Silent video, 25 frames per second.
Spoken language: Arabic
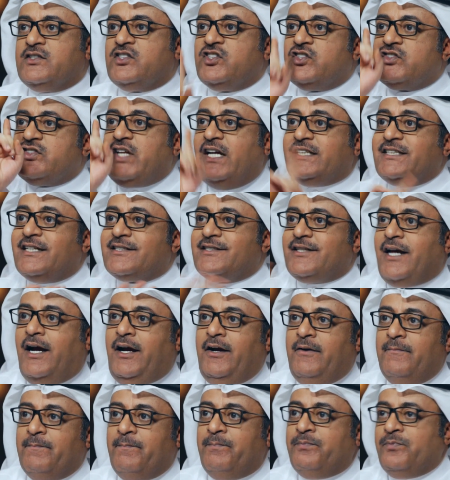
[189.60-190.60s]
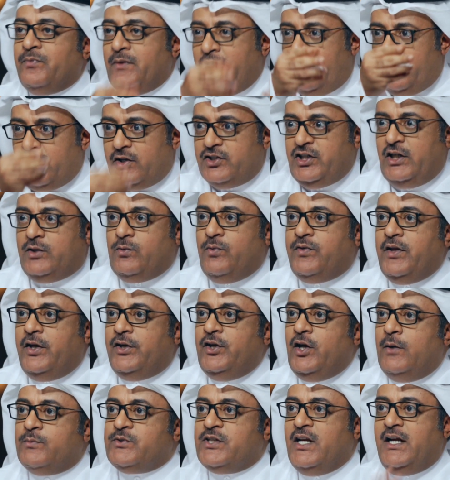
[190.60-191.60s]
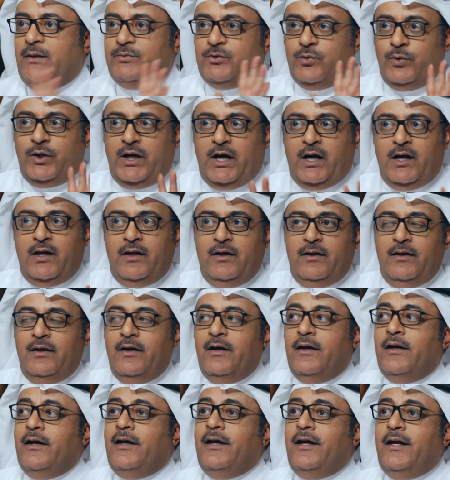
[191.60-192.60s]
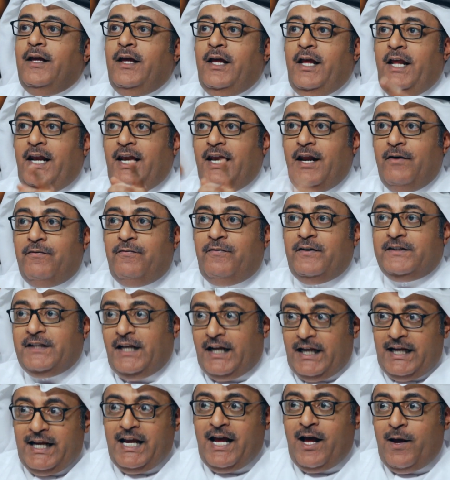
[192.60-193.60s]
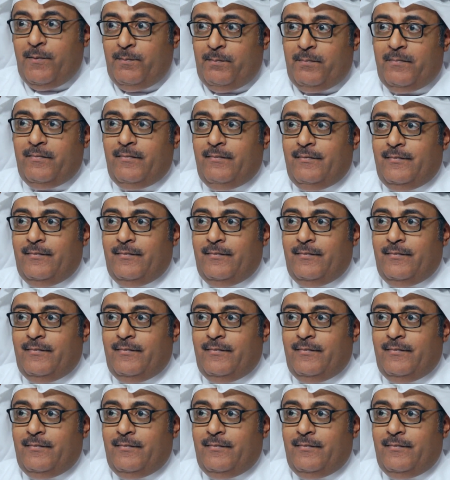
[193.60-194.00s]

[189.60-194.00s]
16 صح رجعت ثاني يوم سلمت وياها لفت الايام